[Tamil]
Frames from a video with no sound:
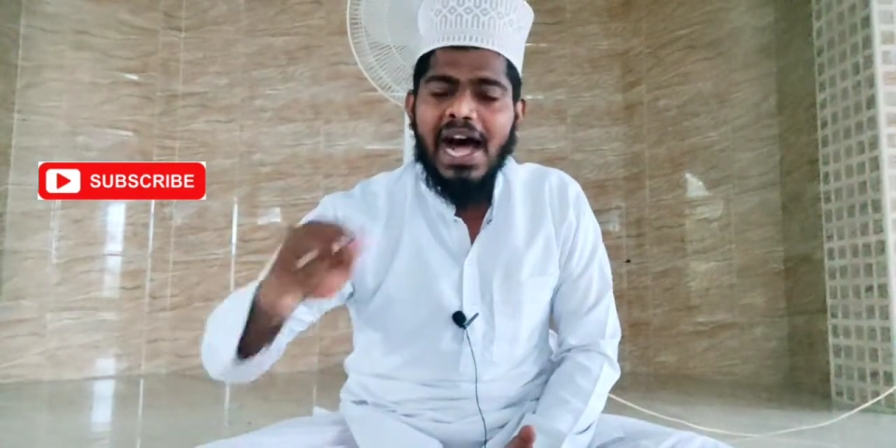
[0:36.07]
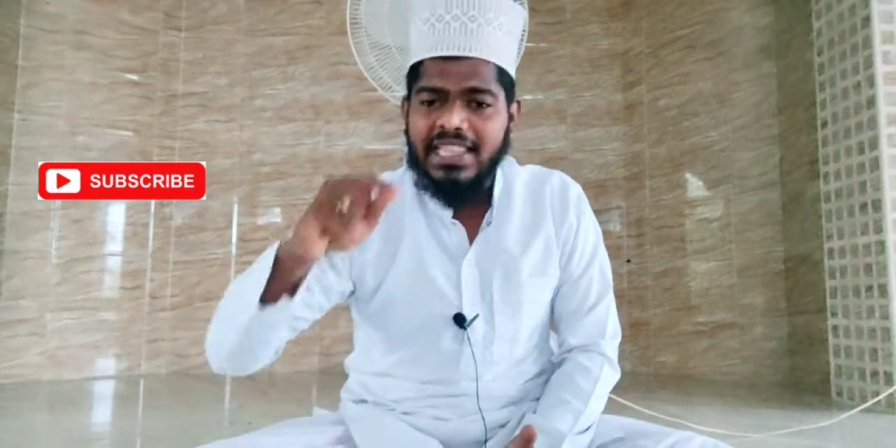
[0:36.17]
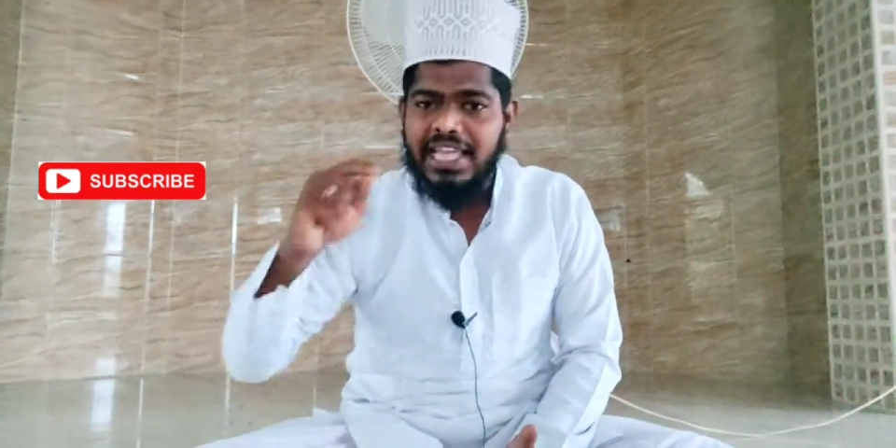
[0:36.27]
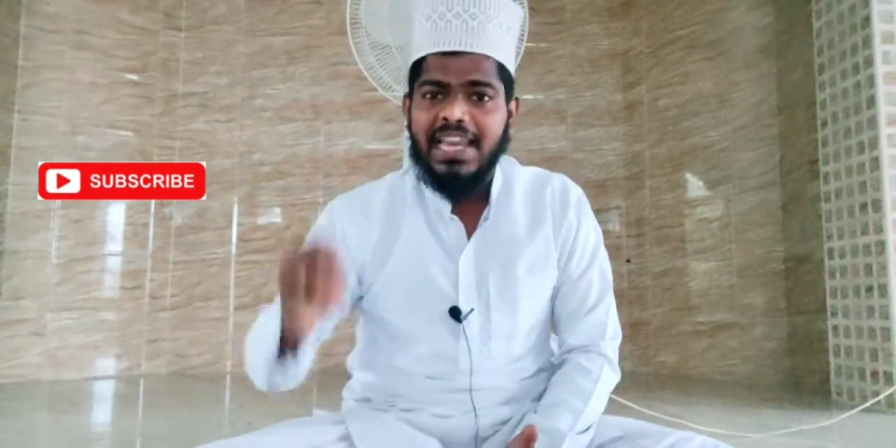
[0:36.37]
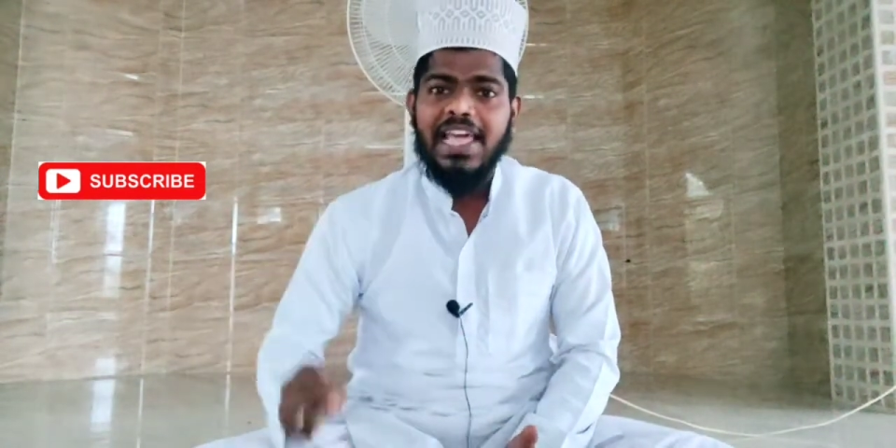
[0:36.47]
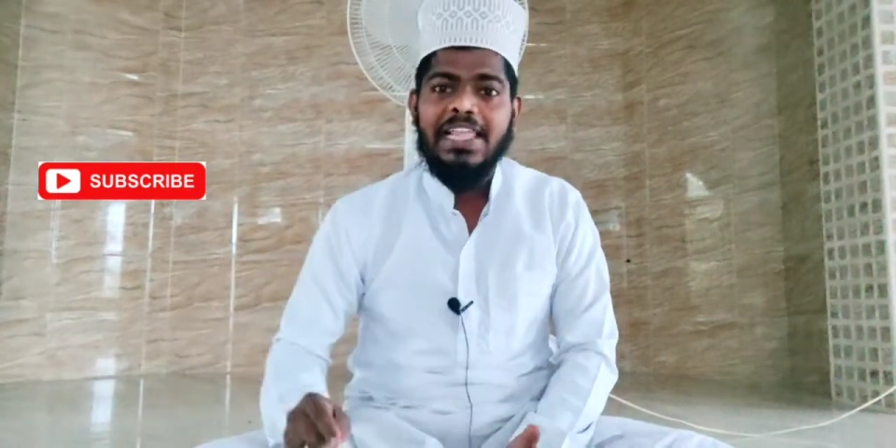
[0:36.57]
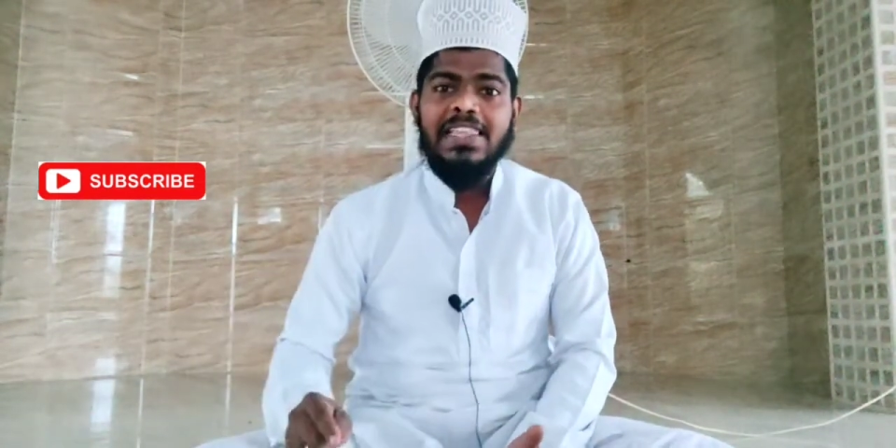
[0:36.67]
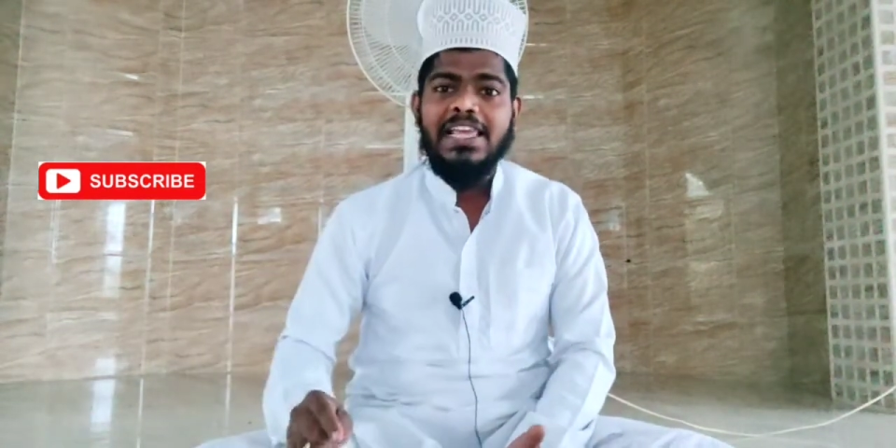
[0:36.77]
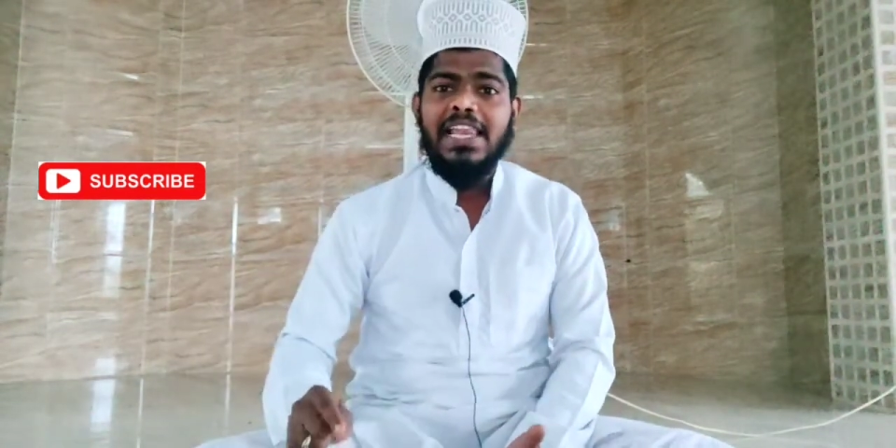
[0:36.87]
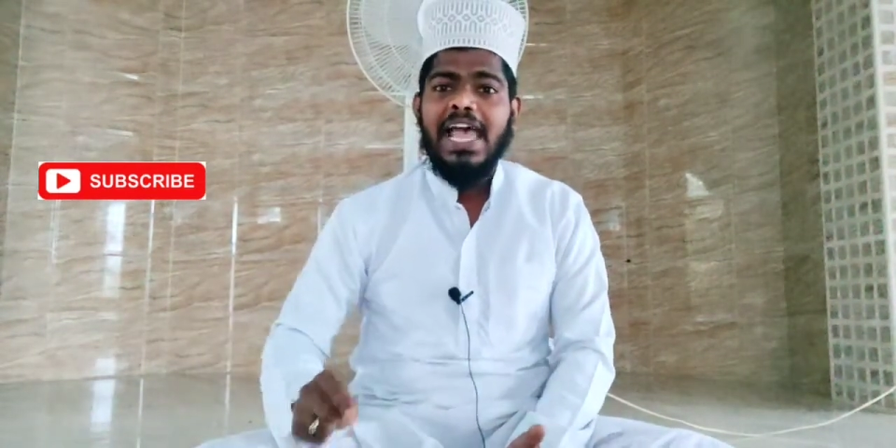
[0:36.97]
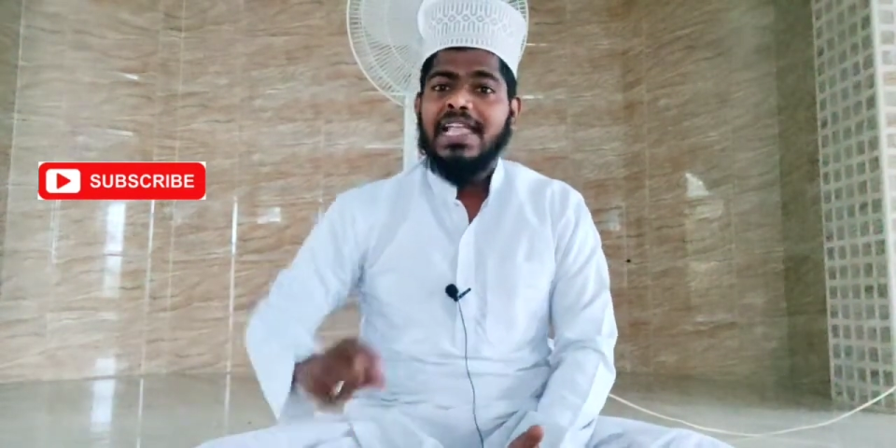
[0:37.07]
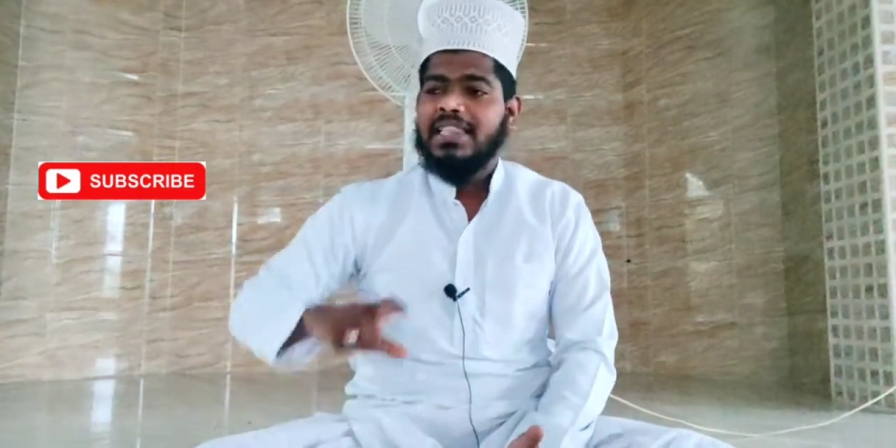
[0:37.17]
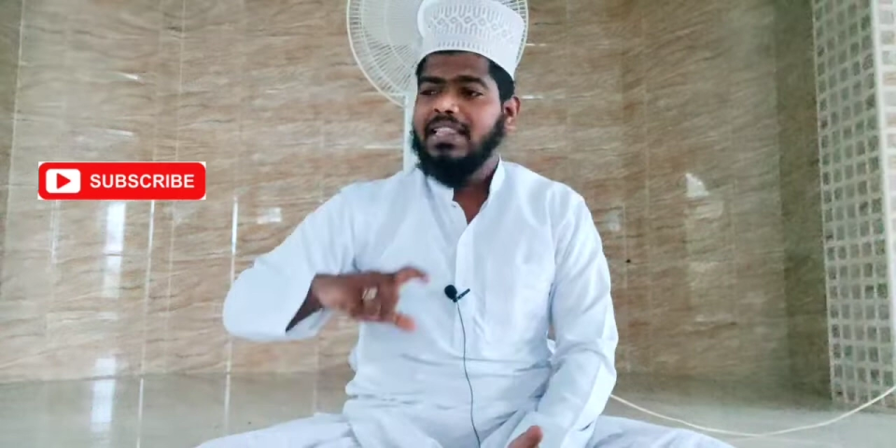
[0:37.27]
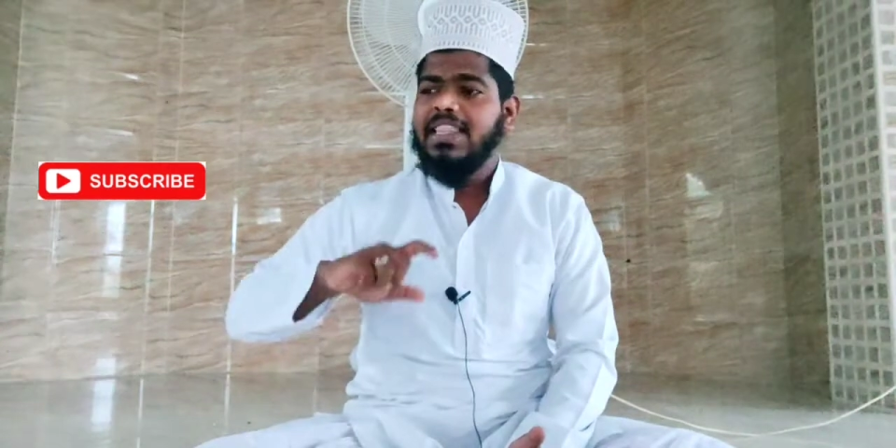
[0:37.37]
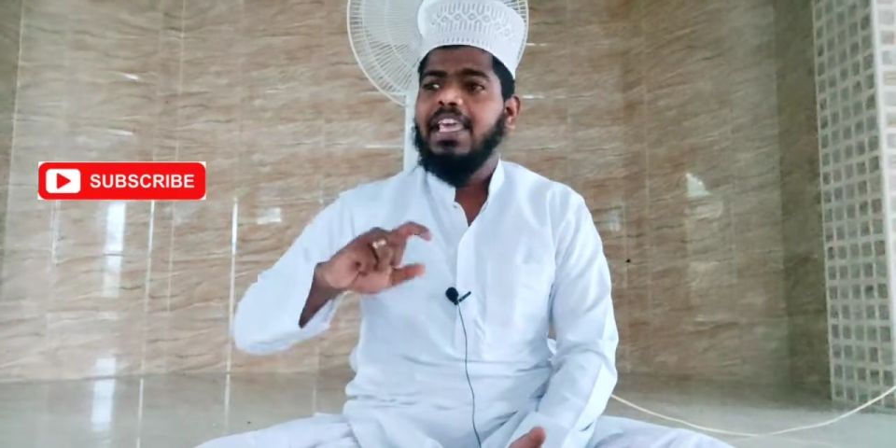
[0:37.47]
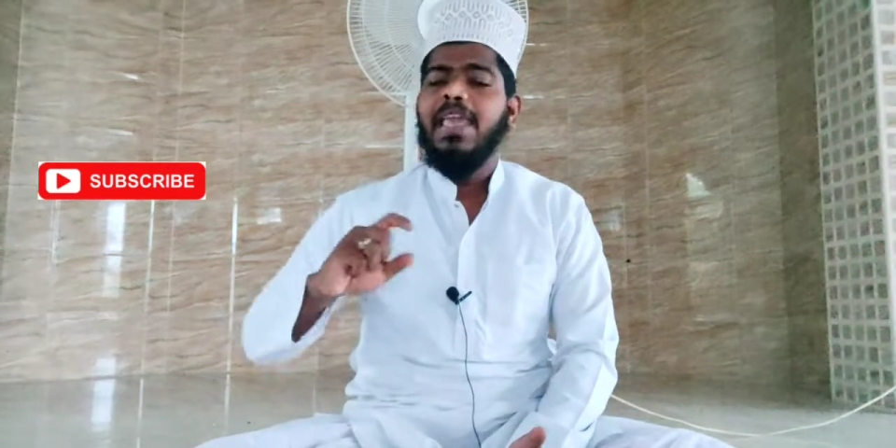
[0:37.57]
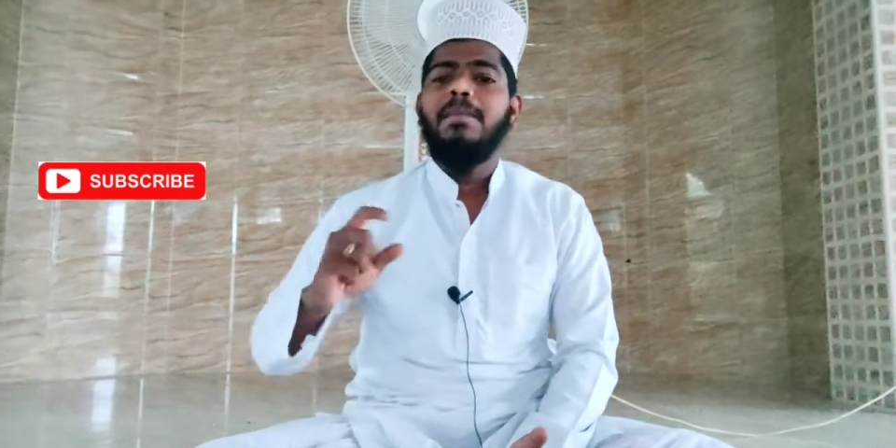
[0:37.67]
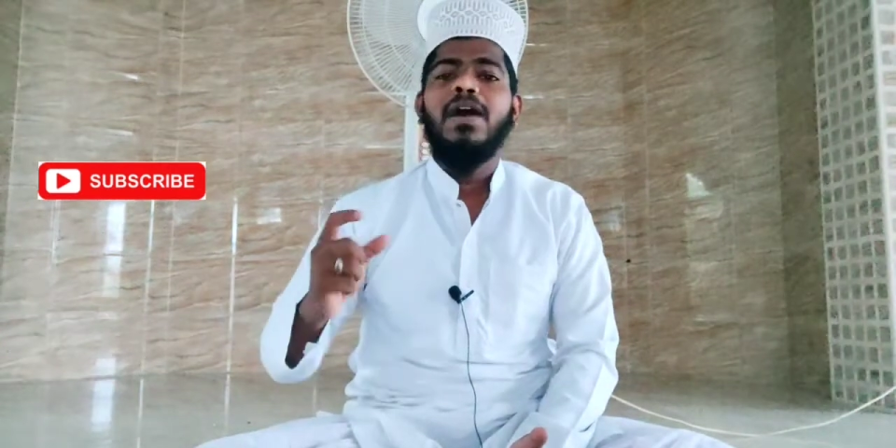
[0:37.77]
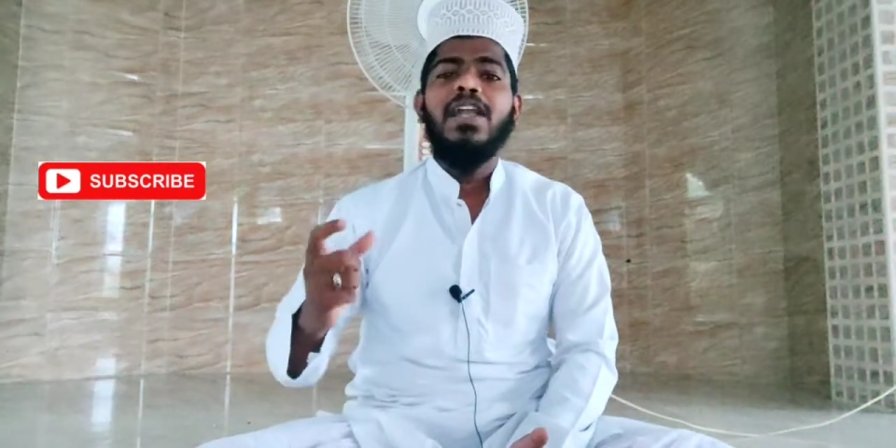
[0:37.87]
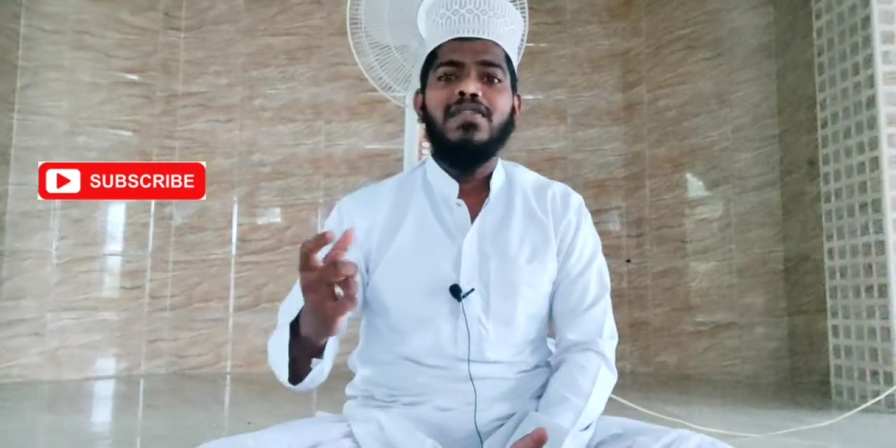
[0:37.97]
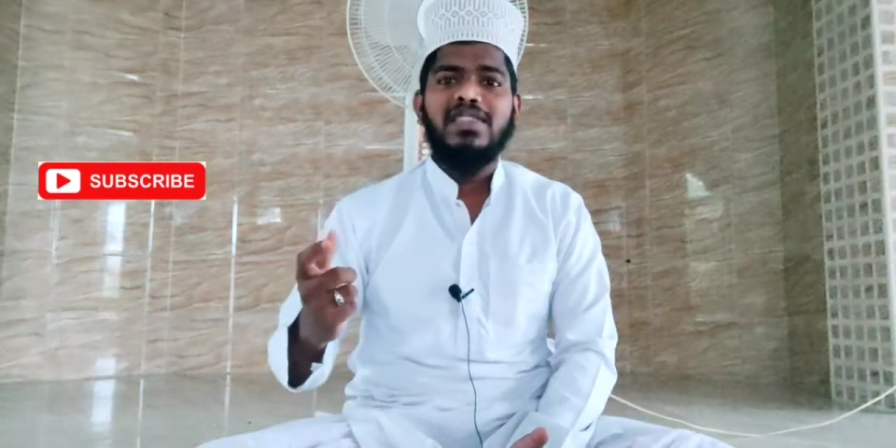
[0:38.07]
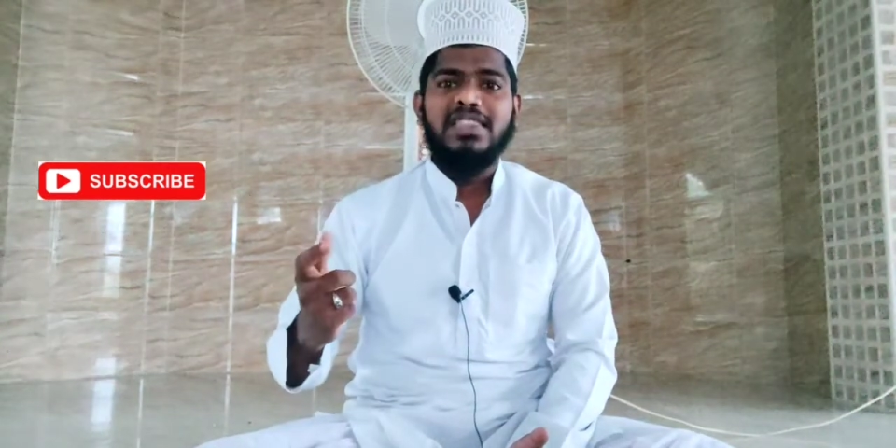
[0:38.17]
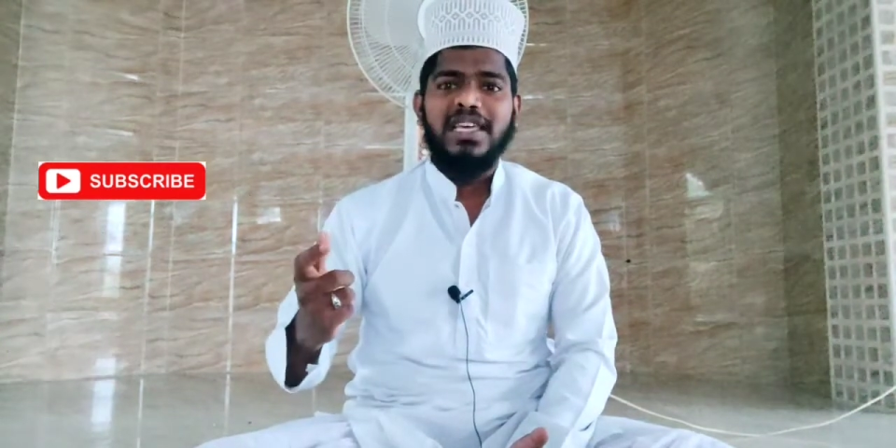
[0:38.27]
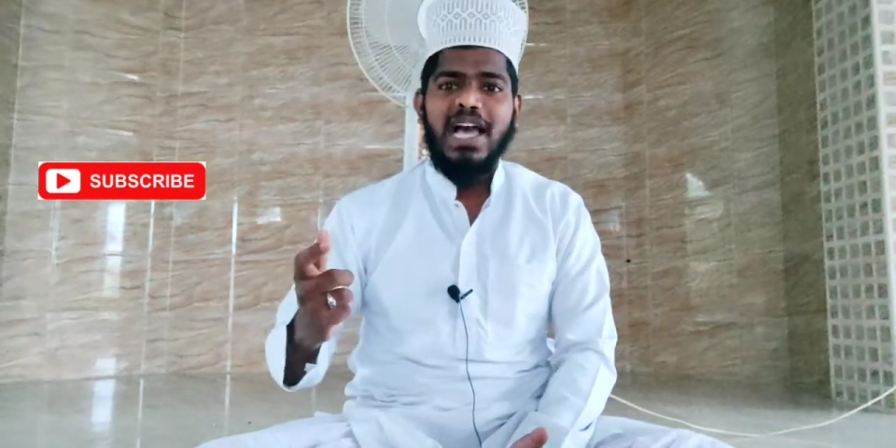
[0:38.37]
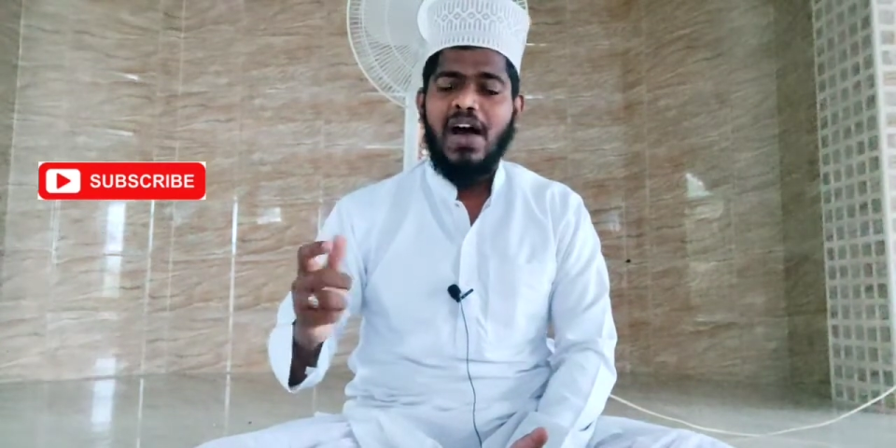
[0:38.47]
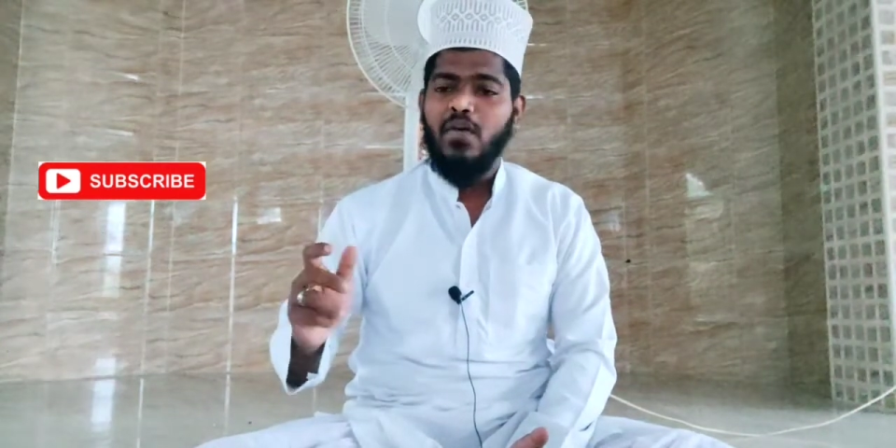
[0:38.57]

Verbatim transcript: அதே நேரத்தில் தந்தையை மகிழ்வித்து